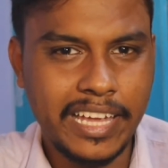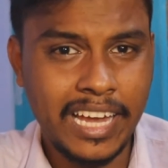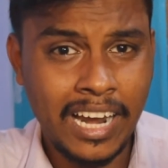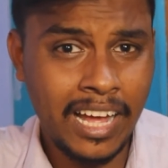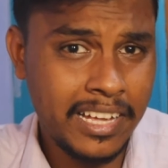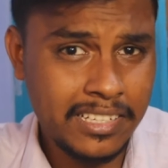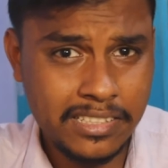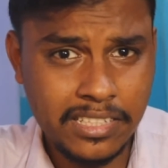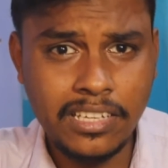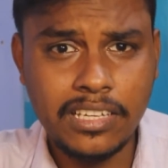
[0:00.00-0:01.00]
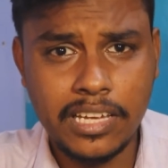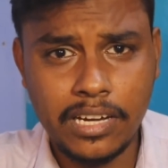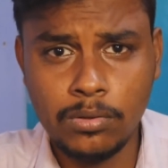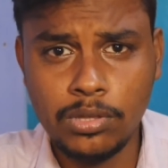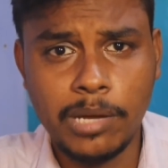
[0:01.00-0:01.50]
ஏழாயிரத்தி
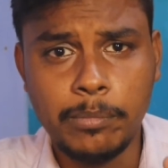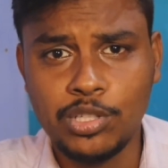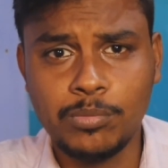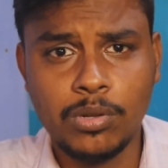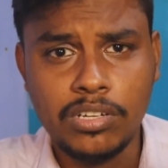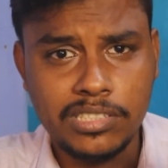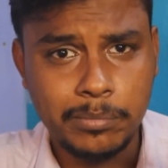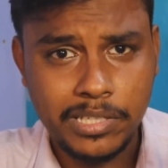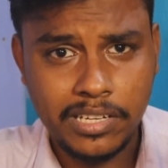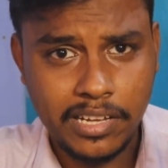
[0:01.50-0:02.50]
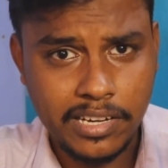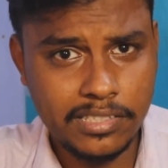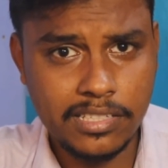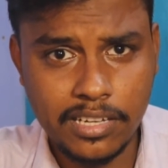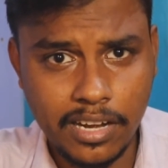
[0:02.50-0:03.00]
எட்நூற்றி ஐம்பத்தொம்போது ரூபா சம்திங் நான்
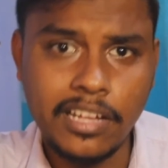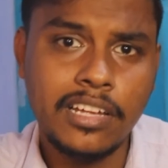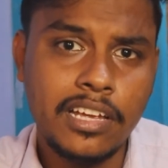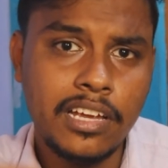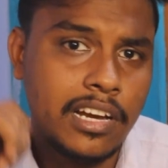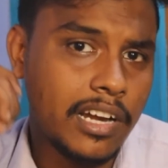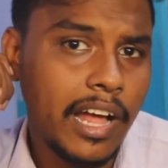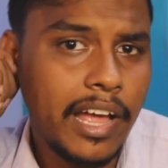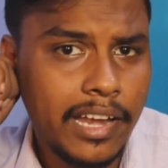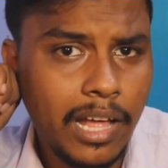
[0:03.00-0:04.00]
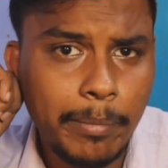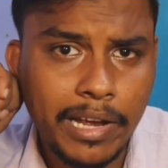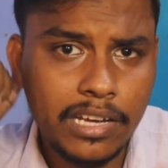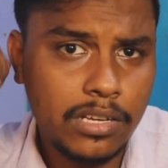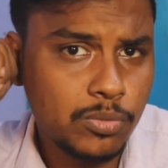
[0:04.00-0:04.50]
எடுத்திருக்கிறேன் நான் என்ன
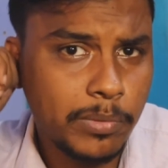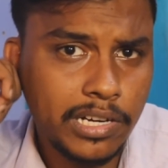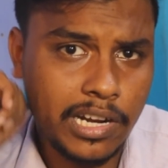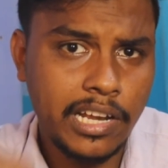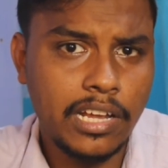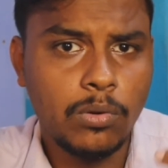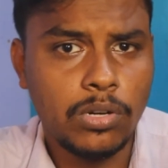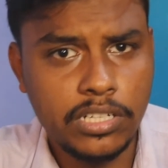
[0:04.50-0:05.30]
பேங்க் யூஸ் பண்ணுறேன்னா ஒரு